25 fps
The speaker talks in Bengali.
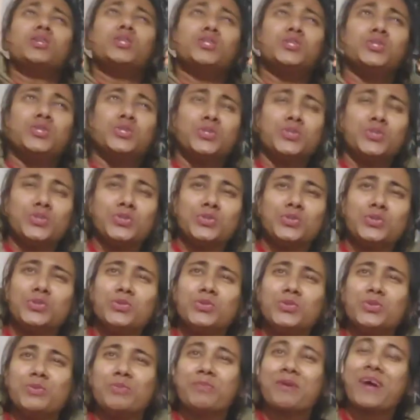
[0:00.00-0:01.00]

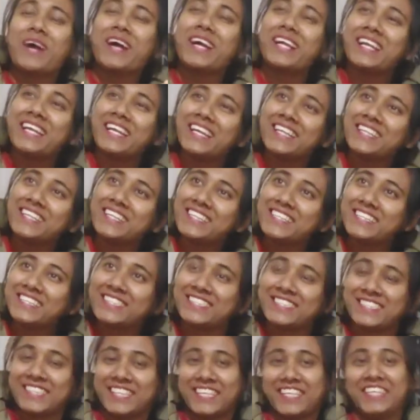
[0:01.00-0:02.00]
সুদূর বাংলাদেশ
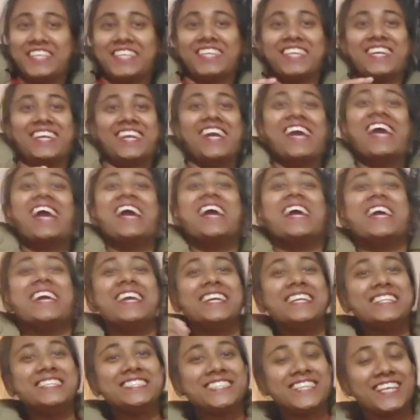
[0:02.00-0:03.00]
থেকে
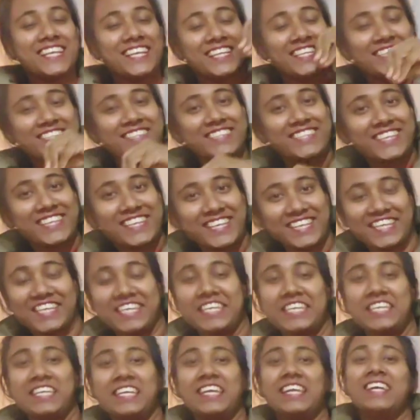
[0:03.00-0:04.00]
ইটালিতে
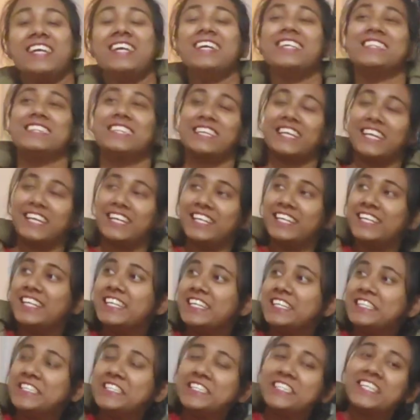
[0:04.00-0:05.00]
গিয়ে দেন
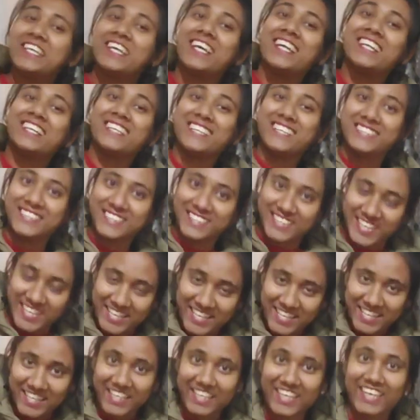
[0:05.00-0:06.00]
ইটালি
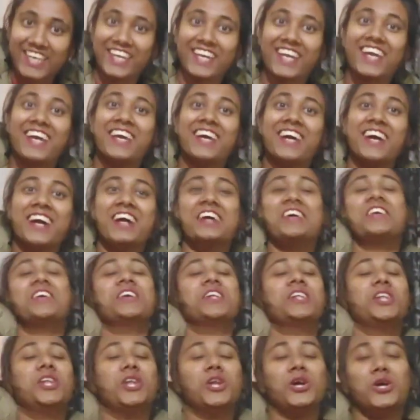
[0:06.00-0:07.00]
থেকে
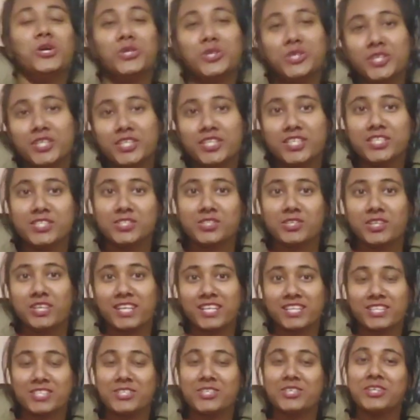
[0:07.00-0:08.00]
লন্ডনে চলে
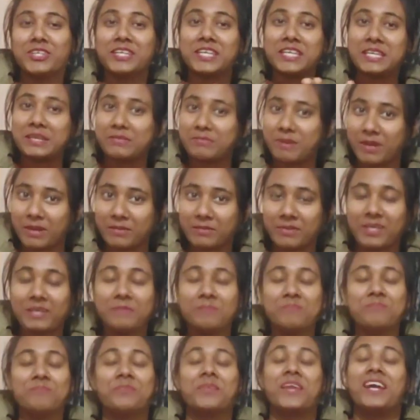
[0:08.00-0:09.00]
আসলো কিভাবে
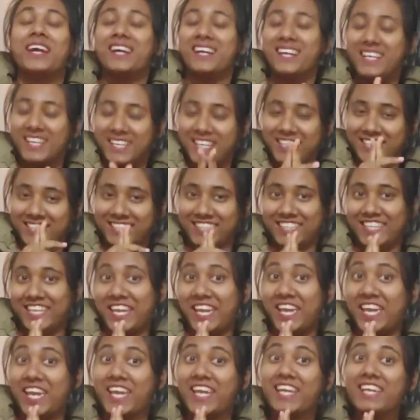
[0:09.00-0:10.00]

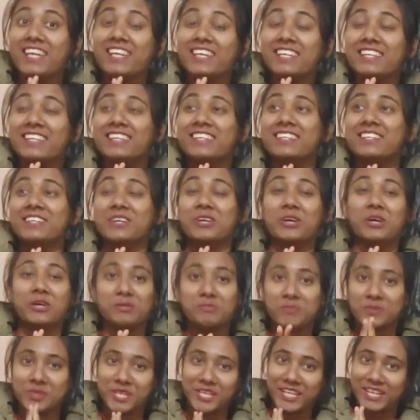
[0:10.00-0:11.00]
সেই
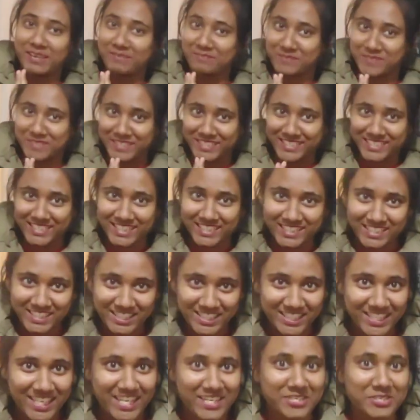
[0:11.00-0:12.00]
গল্পটাই আপনাদের সাথে
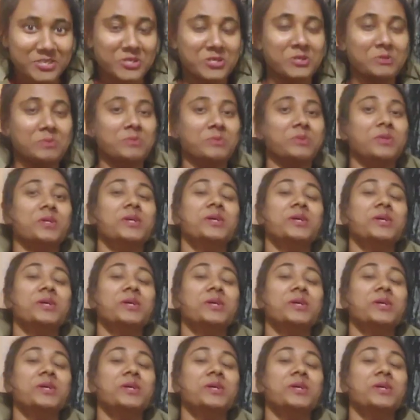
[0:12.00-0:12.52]
শেয়ার করব